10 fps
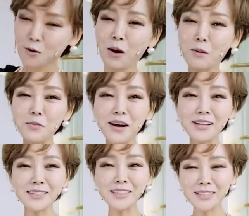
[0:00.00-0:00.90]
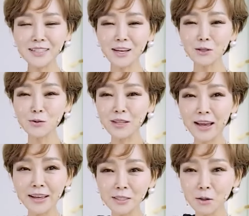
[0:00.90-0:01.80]
반바지, 제가 좋아하는
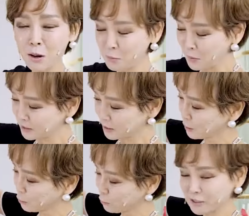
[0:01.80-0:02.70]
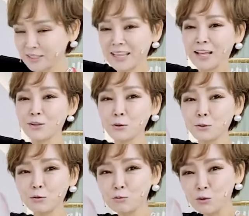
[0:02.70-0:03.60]
하얀색 반바지랑 입고 그냥
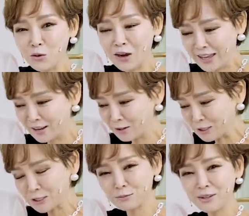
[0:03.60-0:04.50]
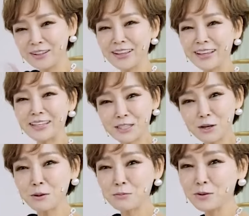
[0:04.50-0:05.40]
다녀도 운동화 하얀 거 신으면
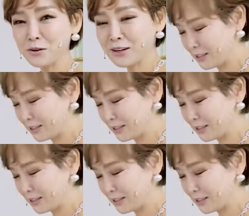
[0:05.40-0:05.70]
참 예쁠 것